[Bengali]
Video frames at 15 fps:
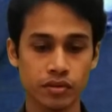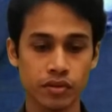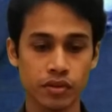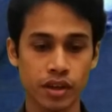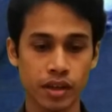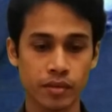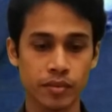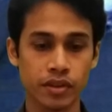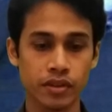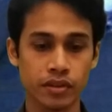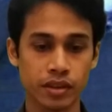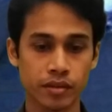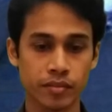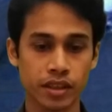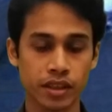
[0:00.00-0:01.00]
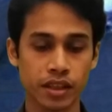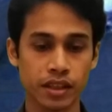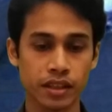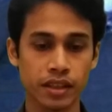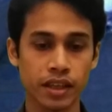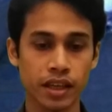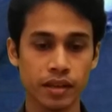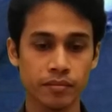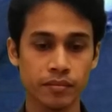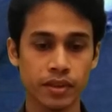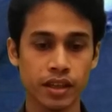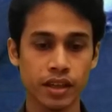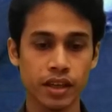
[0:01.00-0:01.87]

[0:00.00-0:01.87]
সো এই ভিডিওটা আমরা ক্লিক দিলাম